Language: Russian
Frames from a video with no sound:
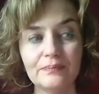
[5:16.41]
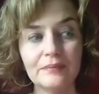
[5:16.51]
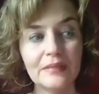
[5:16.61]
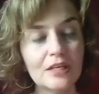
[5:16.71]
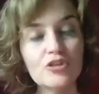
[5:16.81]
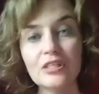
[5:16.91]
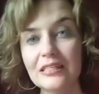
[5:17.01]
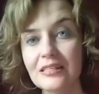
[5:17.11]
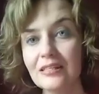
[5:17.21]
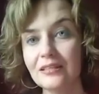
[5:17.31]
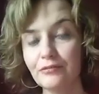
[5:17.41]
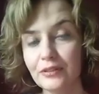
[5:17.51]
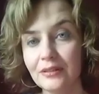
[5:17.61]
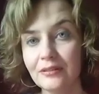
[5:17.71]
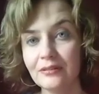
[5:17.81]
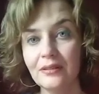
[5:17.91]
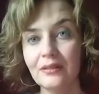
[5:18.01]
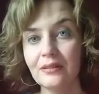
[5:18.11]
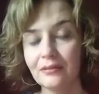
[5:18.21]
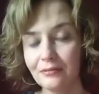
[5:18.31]
даже если вы,
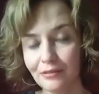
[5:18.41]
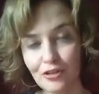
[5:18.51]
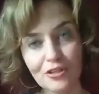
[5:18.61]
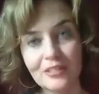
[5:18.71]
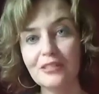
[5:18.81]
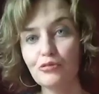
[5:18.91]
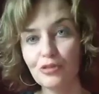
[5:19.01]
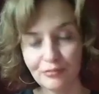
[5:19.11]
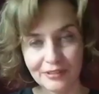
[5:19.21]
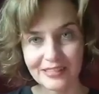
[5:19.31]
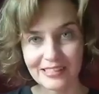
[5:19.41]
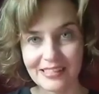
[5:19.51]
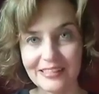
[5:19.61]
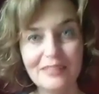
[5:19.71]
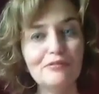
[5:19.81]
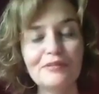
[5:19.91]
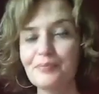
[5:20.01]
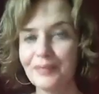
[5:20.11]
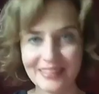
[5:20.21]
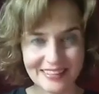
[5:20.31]
э, ваши дети уже выросли или у вас
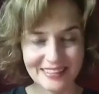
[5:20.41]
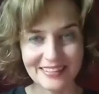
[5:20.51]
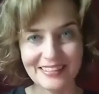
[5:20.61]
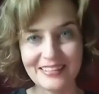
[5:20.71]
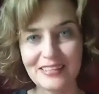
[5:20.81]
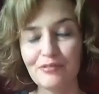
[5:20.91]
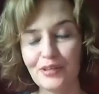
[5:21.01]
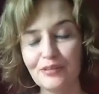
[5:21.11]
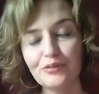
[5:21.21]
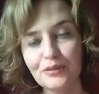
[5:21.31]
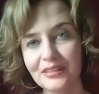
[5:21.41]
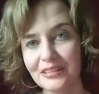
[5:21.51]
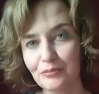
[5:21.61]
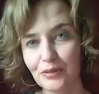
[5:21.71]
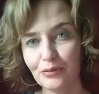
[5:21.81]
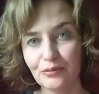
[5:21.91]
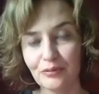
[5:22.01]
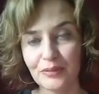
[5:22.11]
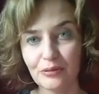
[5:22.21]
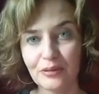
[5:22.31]
пока нет детей, все равно я рекомендую
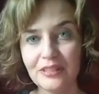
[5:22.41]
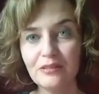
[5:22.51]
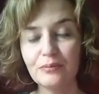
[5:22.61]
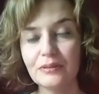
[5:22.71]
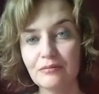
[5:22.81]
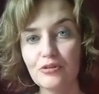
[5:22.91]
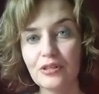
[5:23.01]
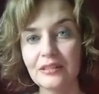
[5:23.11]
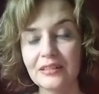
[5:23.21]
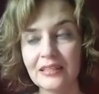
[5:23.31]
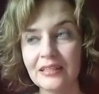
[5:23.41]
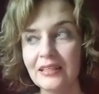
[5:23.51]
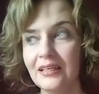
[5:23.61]
вам эту книгу, потому что она